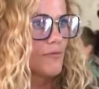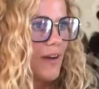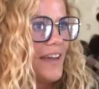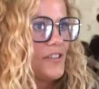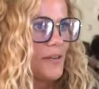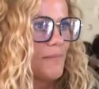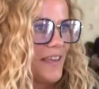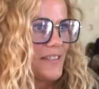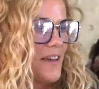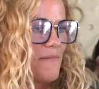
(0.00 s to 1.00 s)
słuchajcie
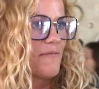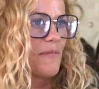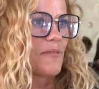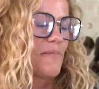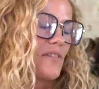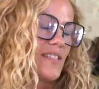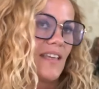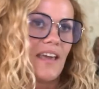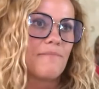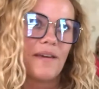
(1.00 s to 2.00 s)
mnie, co ja mam wam do
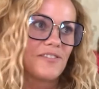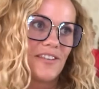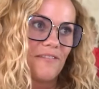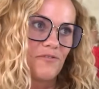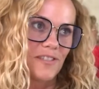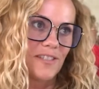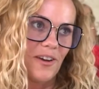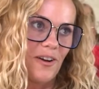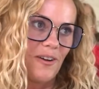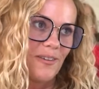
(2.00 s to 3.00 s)
powiedzenia i będzie
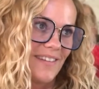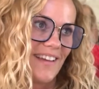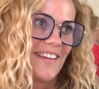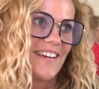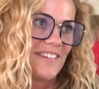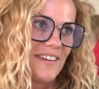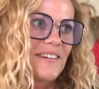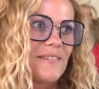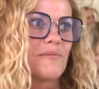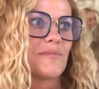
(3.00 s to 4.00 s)
wszystko tak, jak
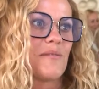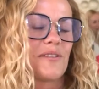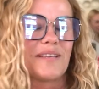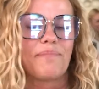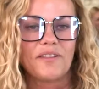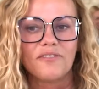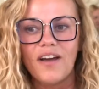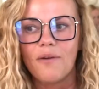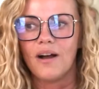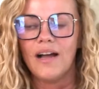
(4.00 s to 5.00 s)
e, bym sobie to
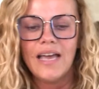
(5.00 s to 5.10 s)
zaplanowała.